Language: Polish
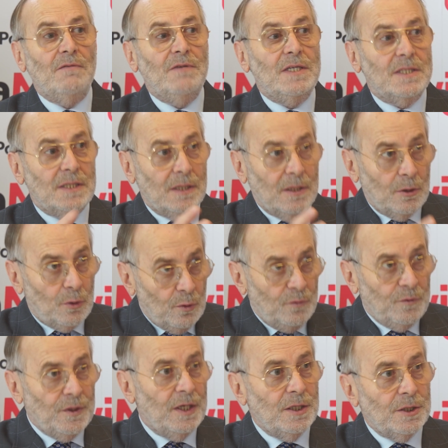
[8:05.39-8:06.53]
Więc
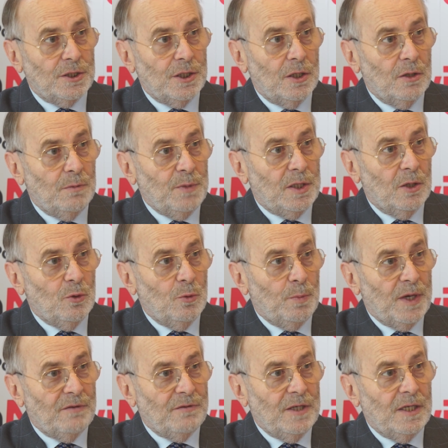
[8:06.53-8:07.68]
również się robi te
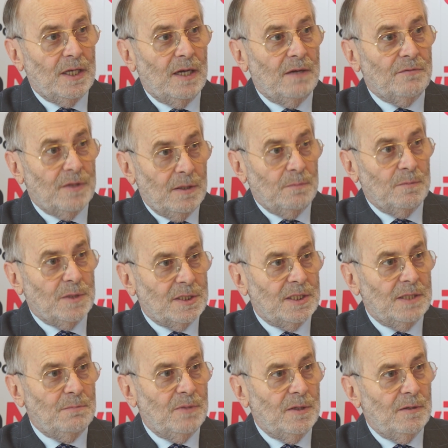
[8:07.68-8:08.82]
uprawnienia w, tym, z
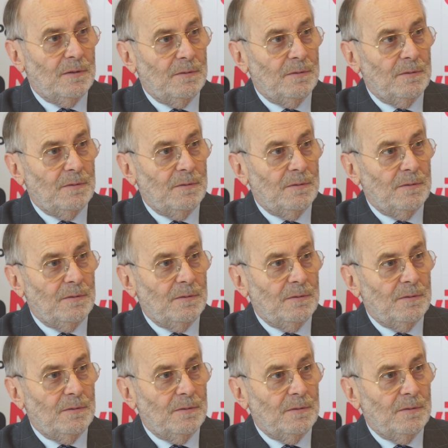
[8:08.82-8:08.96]
tym,